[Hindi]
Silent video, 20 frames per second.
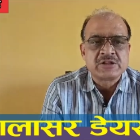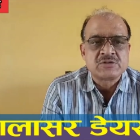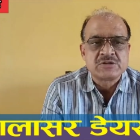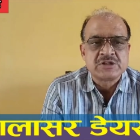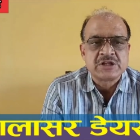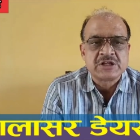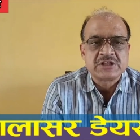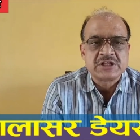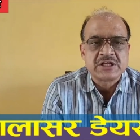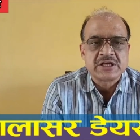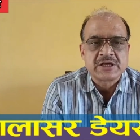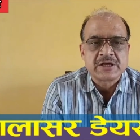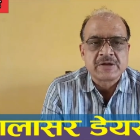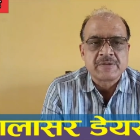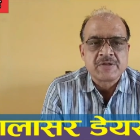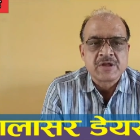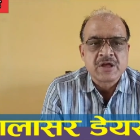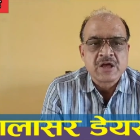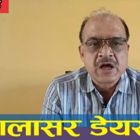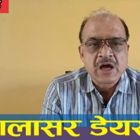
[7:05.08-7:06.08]
महत्व देते
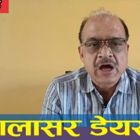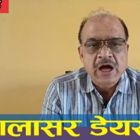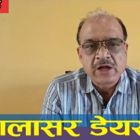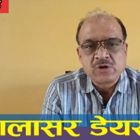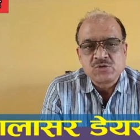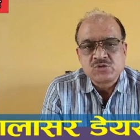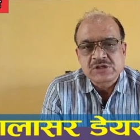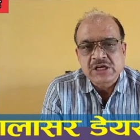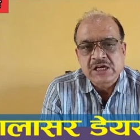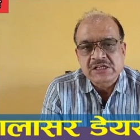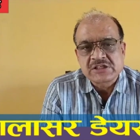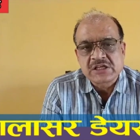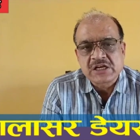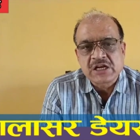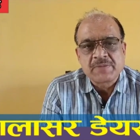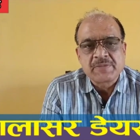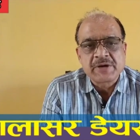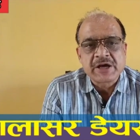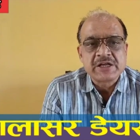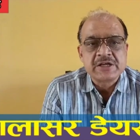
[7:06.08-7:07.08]
हैं
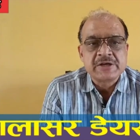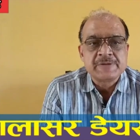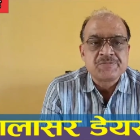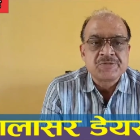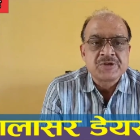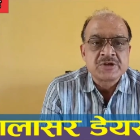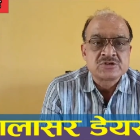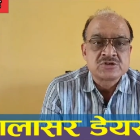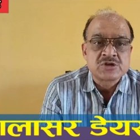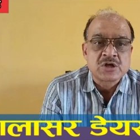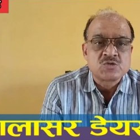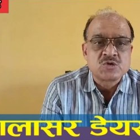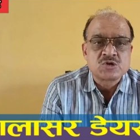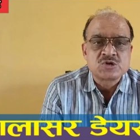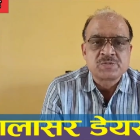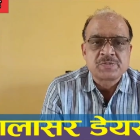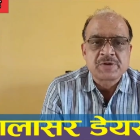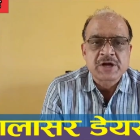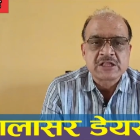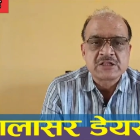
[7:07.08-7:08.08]
अनुशासन हमारी
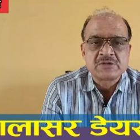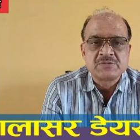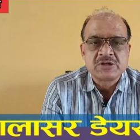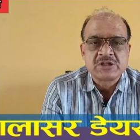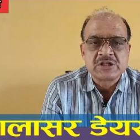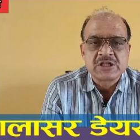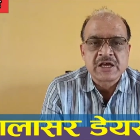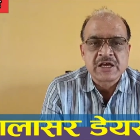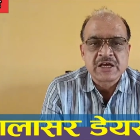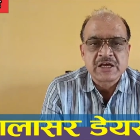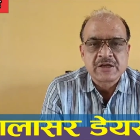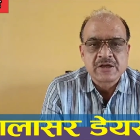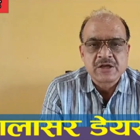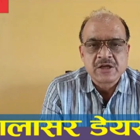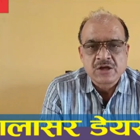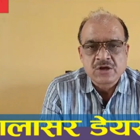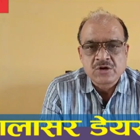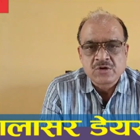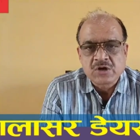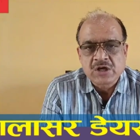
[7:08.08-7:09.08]
सर्वोच्च प्राथमिकता है
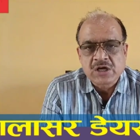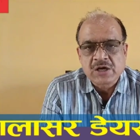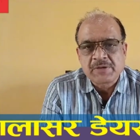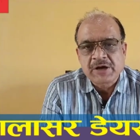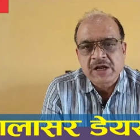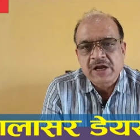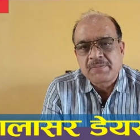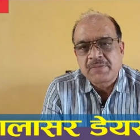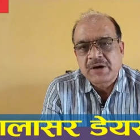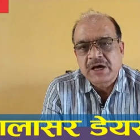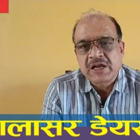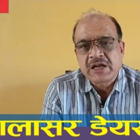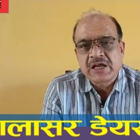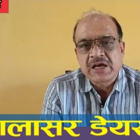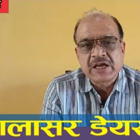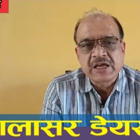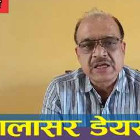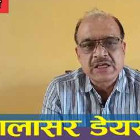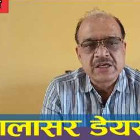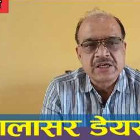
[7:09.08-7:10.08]
क्योंकि हमारा
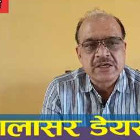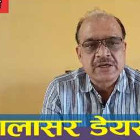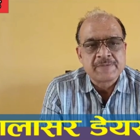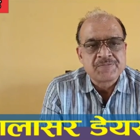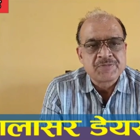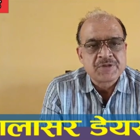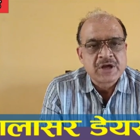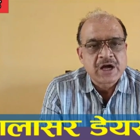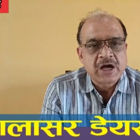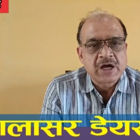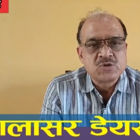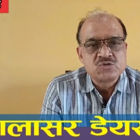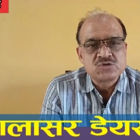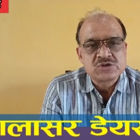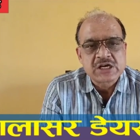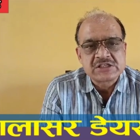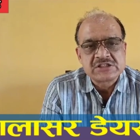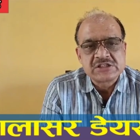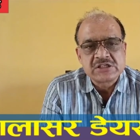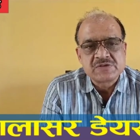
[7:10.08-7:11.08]
मानना है कि
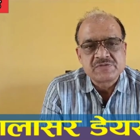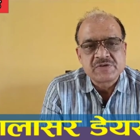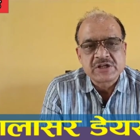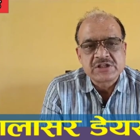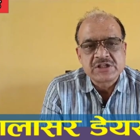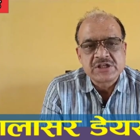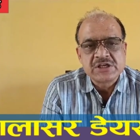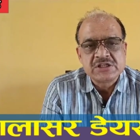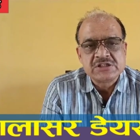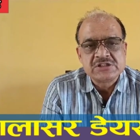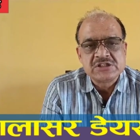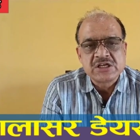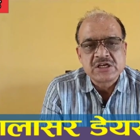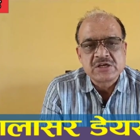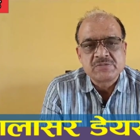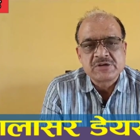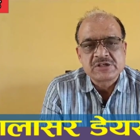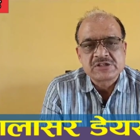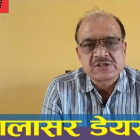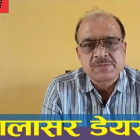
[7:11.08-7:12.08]
अनुशासित व्यक्ति ही
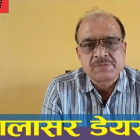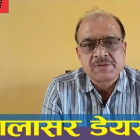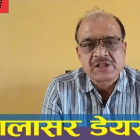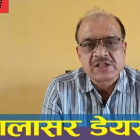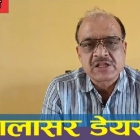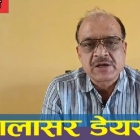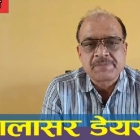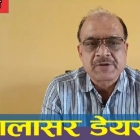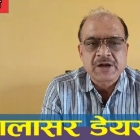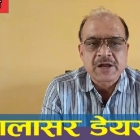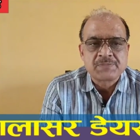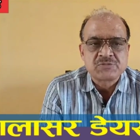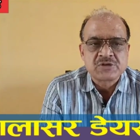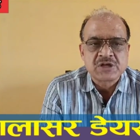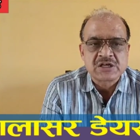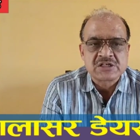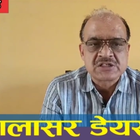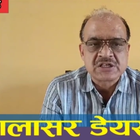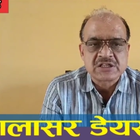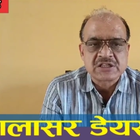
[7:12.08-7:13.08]
जीवन में सफलता
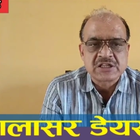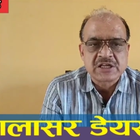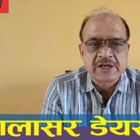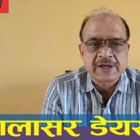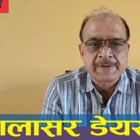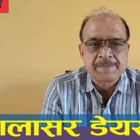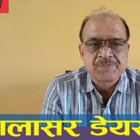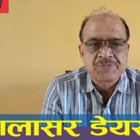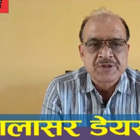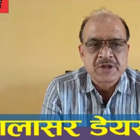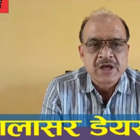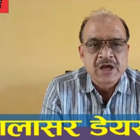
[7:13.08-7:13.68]
प्राप्त कर सकता है